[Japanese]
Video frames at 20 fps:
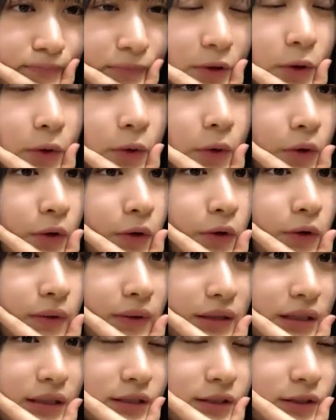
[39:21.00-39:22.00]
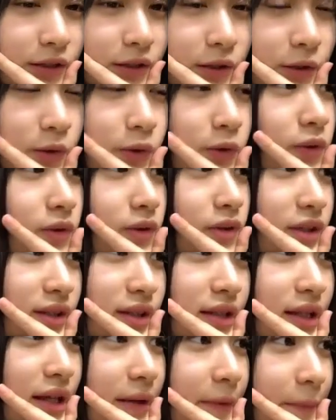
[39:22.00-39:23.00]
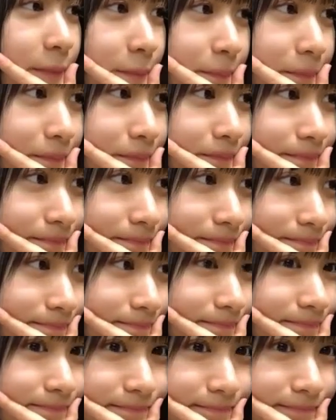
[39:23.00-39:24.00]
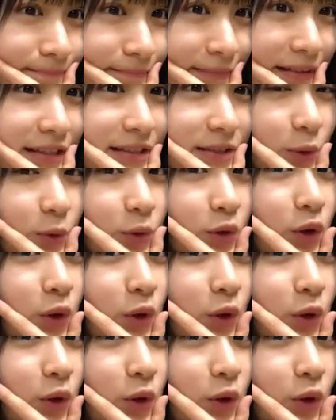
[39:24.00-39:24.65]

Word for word: 紅葉私は京都に行きたいレッツゴー京